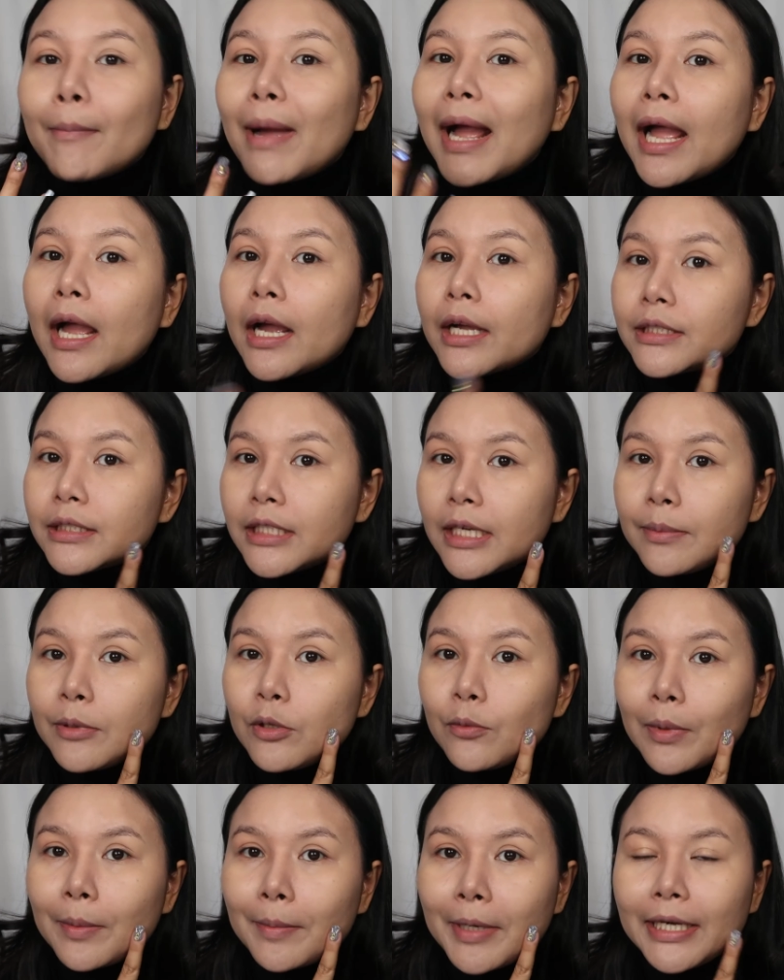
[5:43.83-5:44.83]
บางๆ ก็จะได้
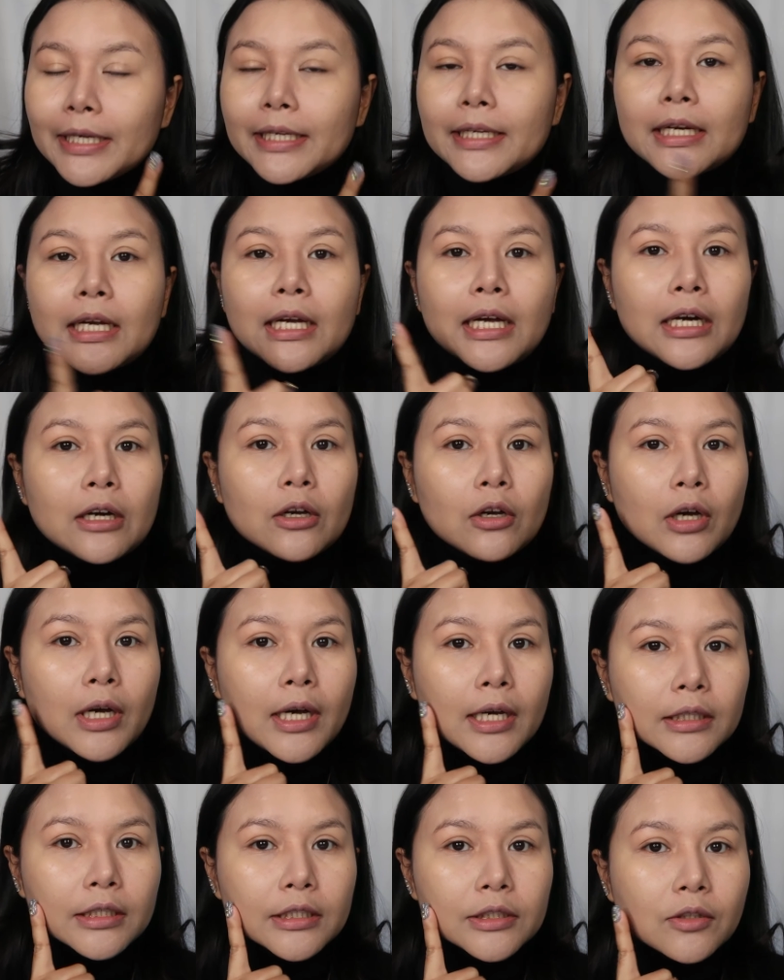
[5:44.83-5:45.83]
ผิวประมาณนี้นะคะ แล้วก็
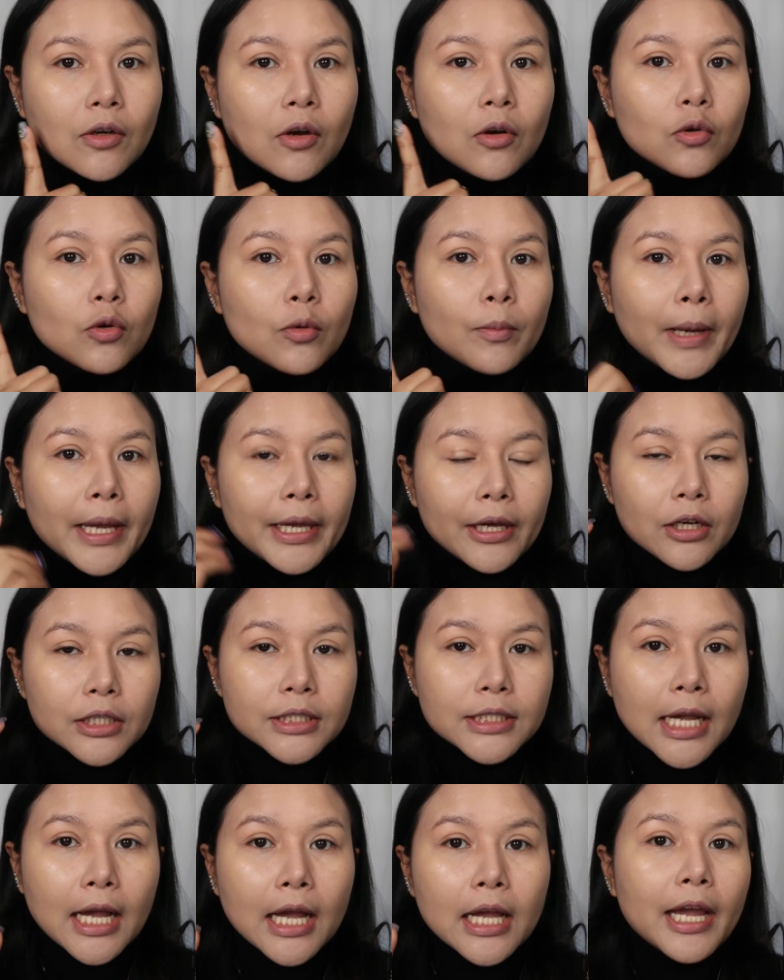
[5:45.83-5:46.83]
ครั้งที่2ลงไปก็
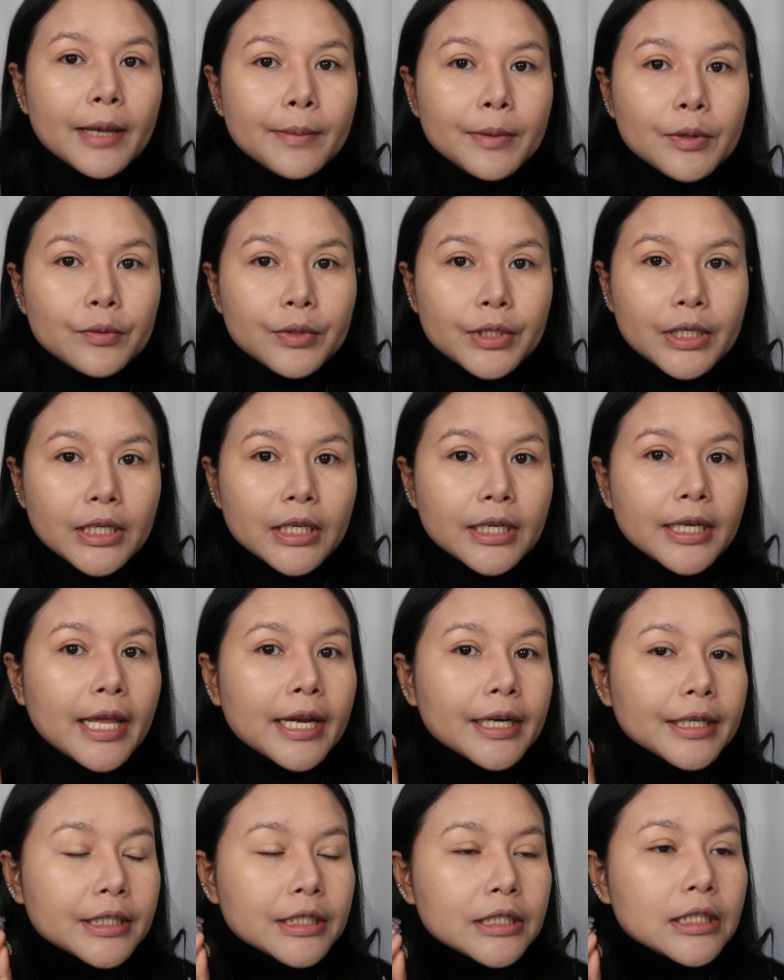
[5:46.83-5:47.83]
จะให้ผิวที่
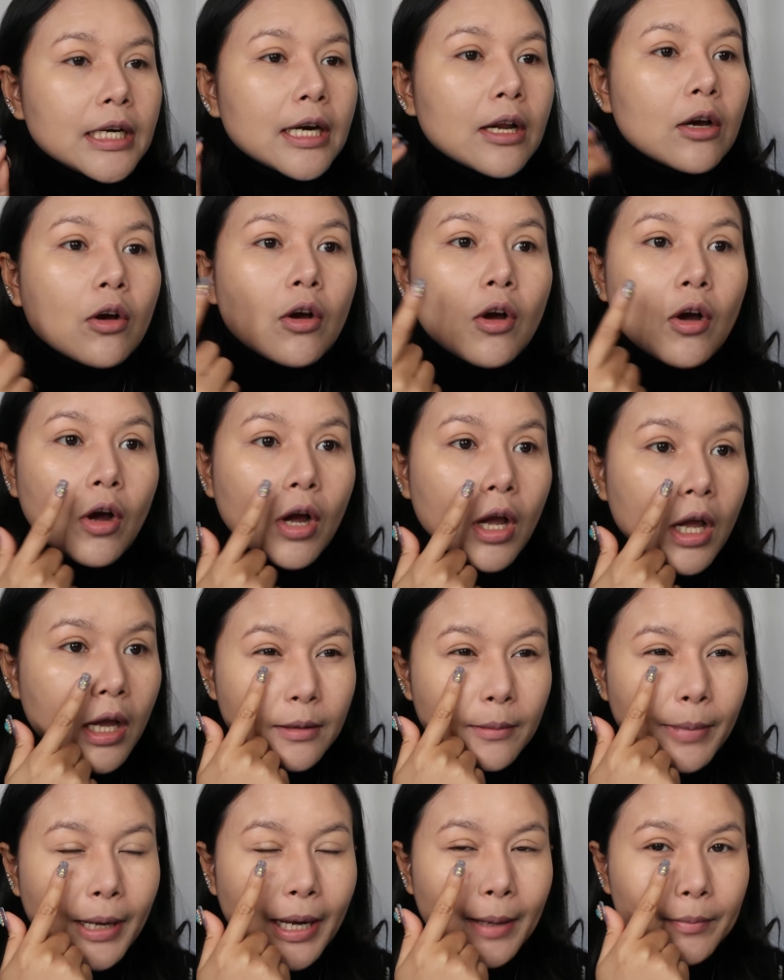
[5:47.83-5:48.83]
แน่นขึ้นแล้วก็ค
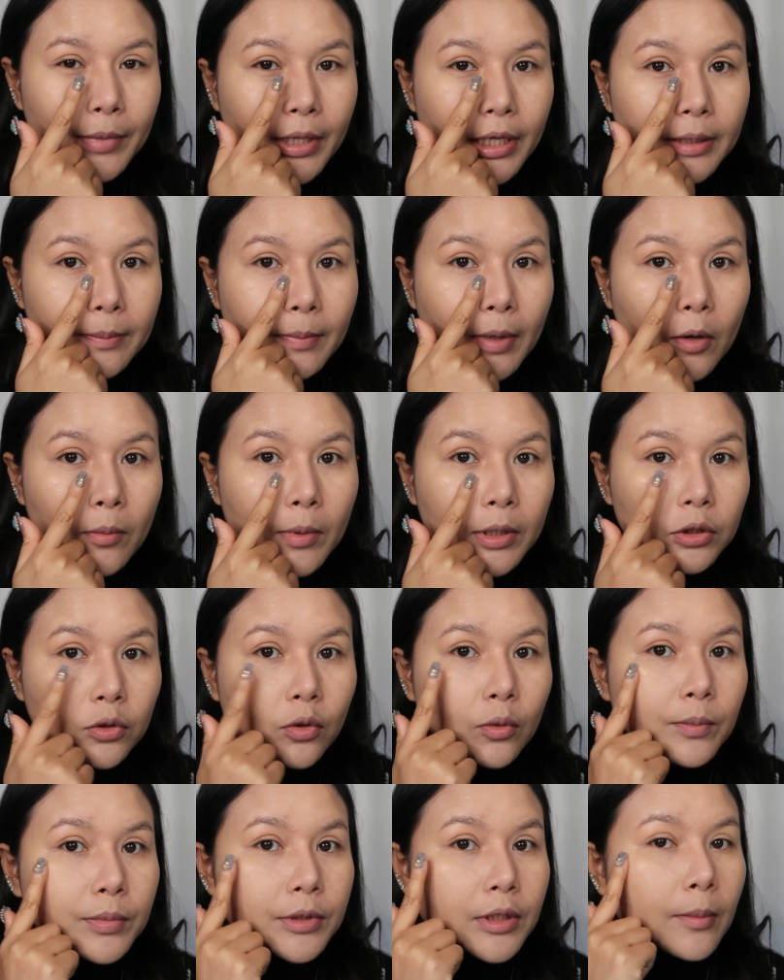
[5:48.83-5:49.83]
รึ่งพัมเนี่ยลิปเอามา
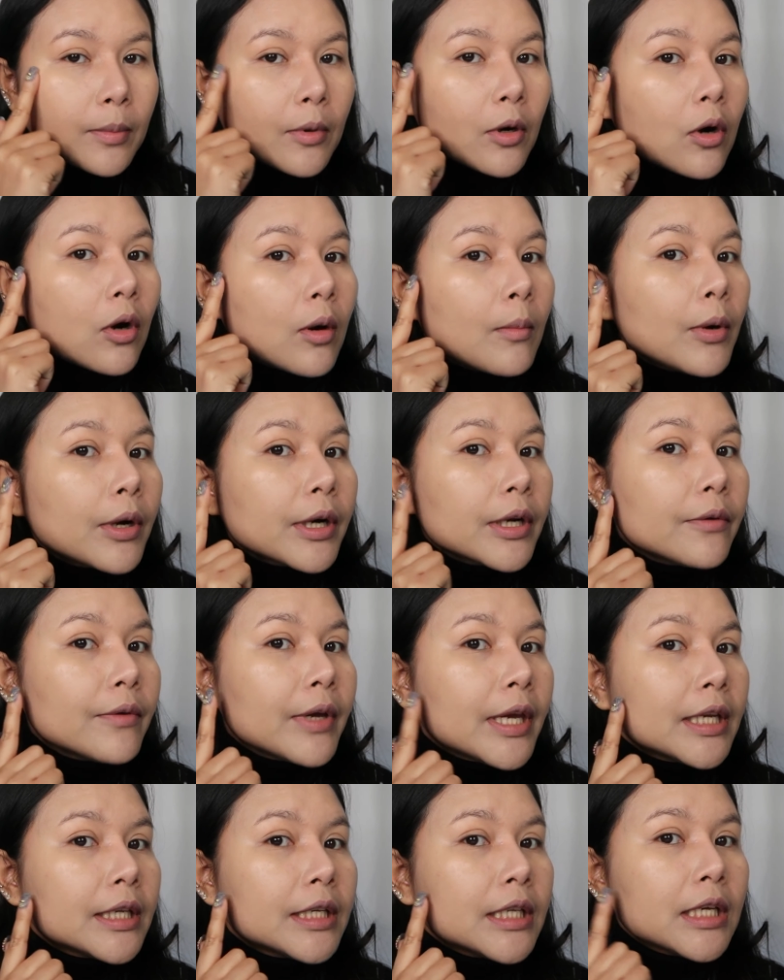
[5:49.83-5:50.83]
ตบเฉพาะบริ
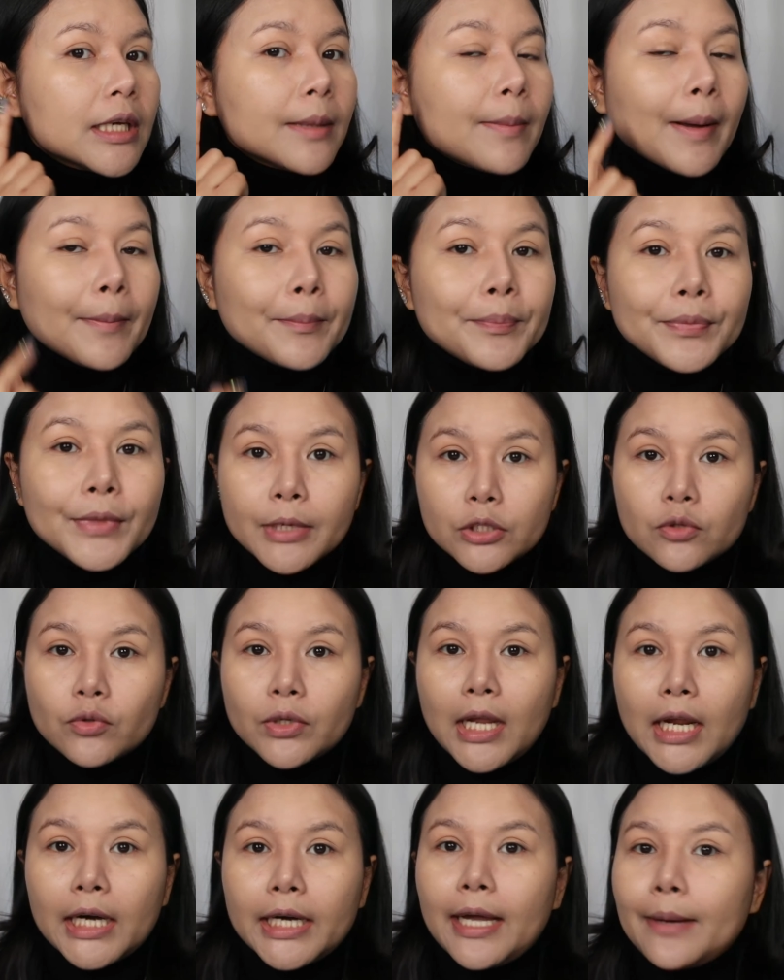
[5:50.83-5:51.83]
เวณที่แบบมีจุ
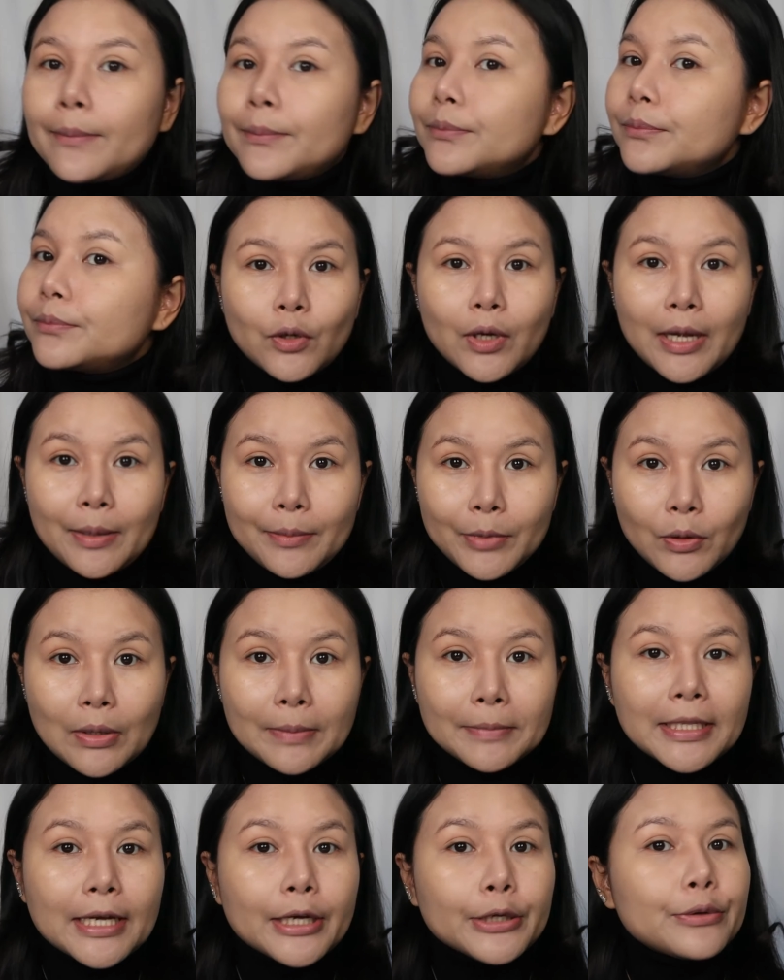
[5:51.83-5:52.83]
ดด่างดำสองข้างมีค
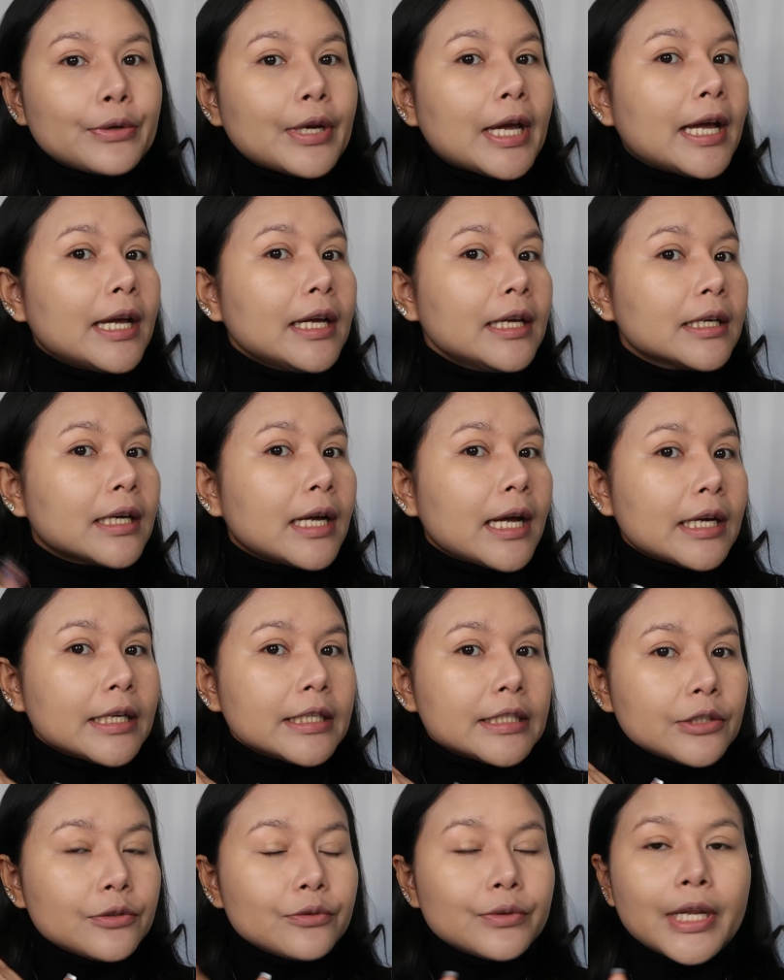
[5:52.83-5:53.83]
วามต่างอยู่นะ ข้าง
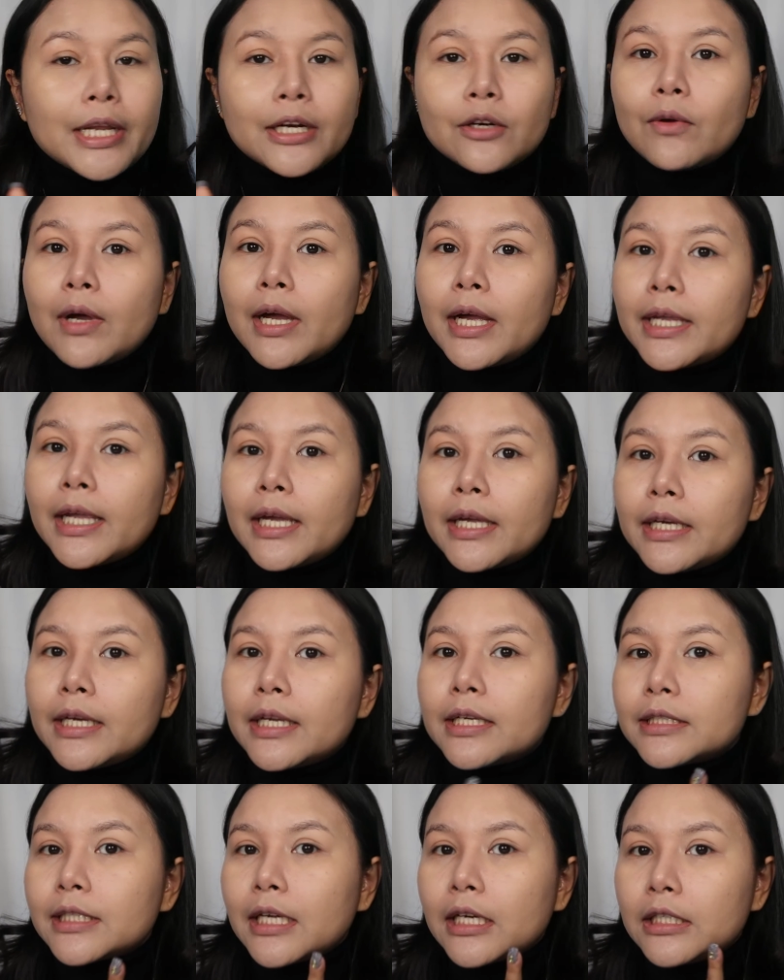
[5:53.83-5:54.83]
นี้จะดูแน่นกว่าอย่างเห็น
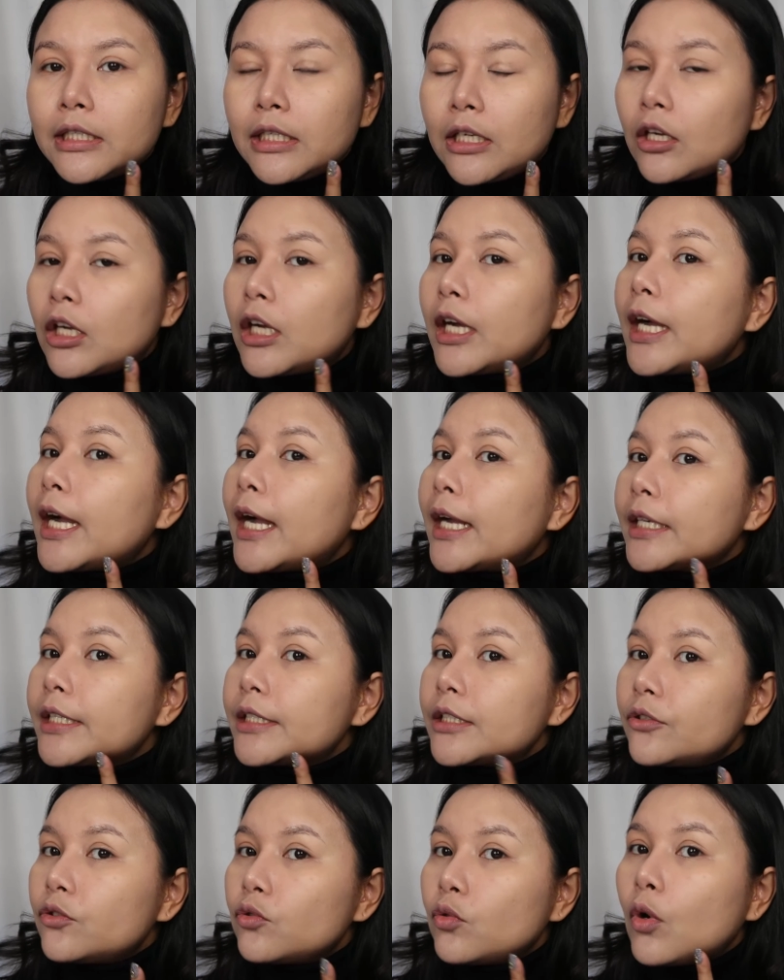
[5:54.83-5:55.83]
ได้ชัดเลยแล้วก็ข้าง
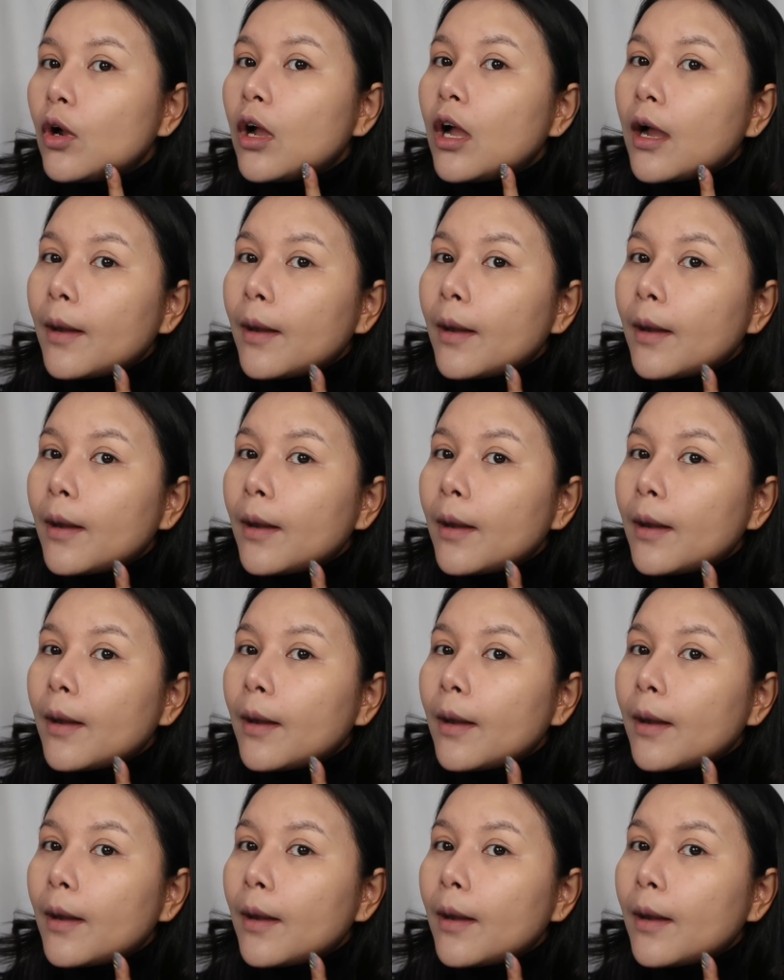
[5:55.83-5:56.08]
นี้จะดู